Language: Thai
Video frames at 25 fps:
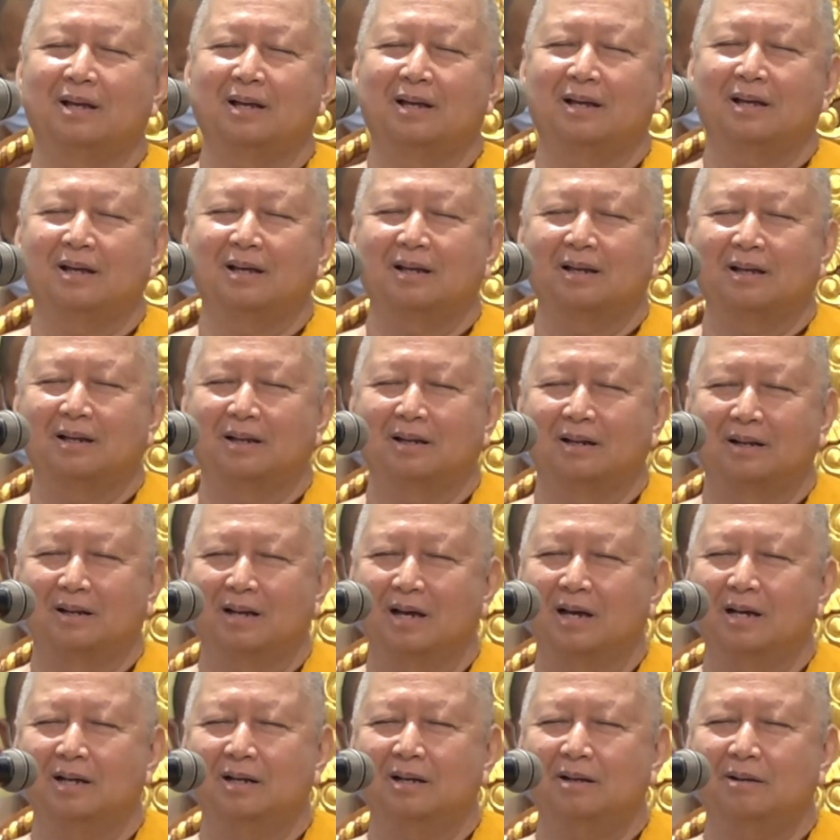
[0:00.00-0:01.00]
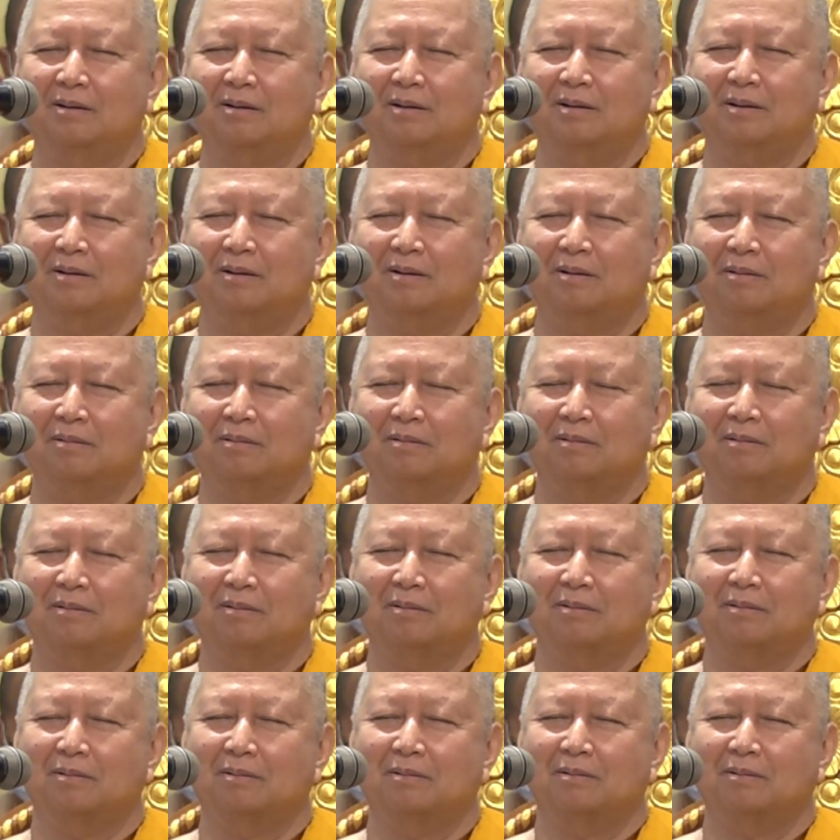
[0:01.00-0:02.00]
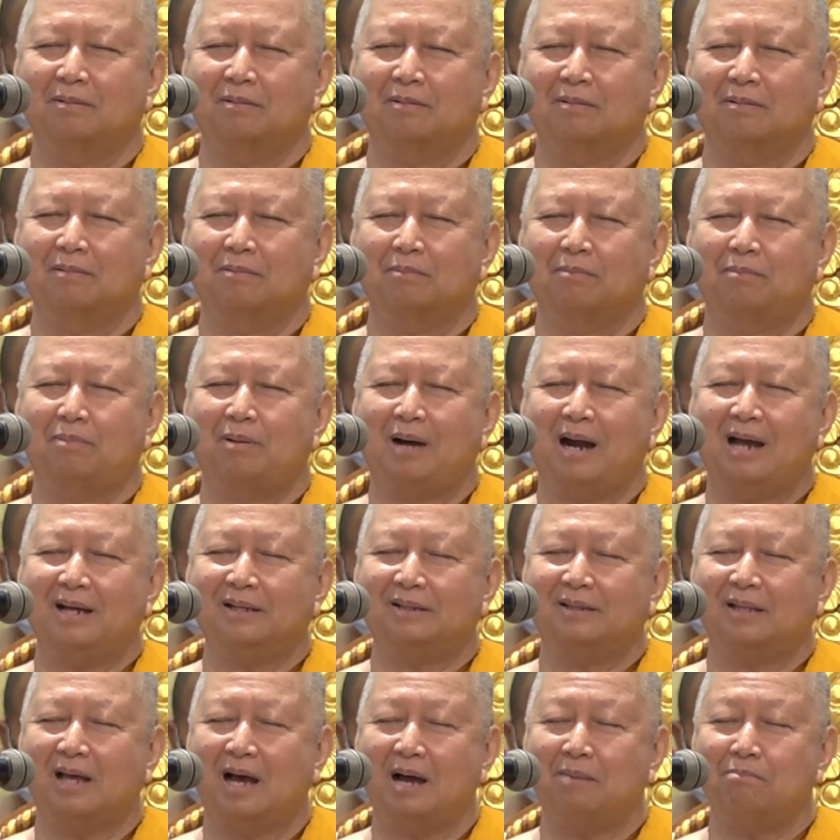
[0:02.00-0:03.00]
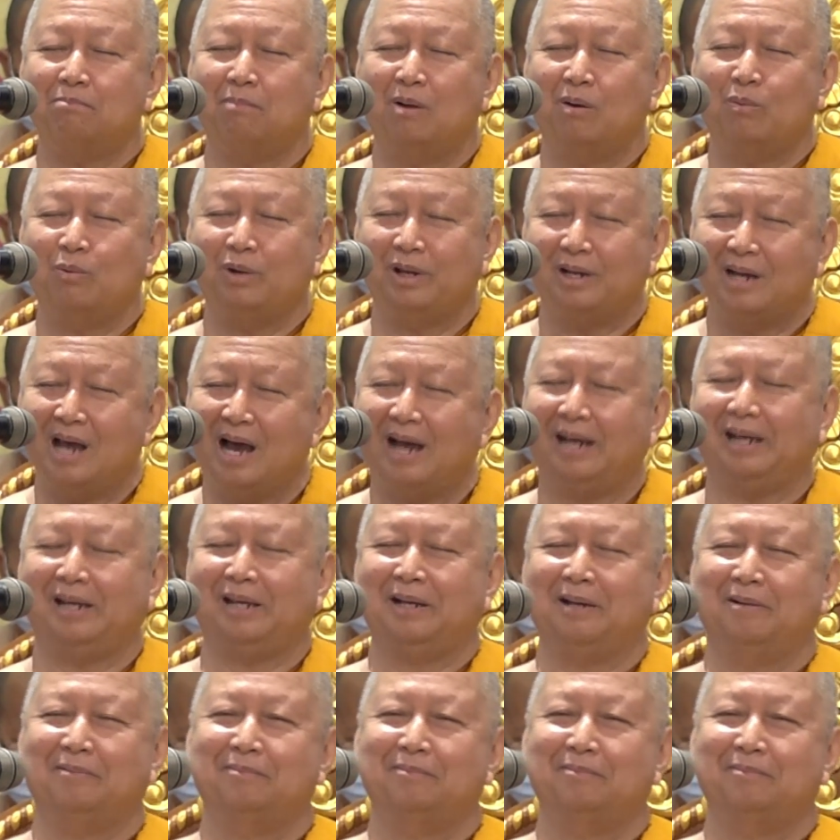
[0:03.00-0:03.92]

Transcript: 1. พระธรรมวินัย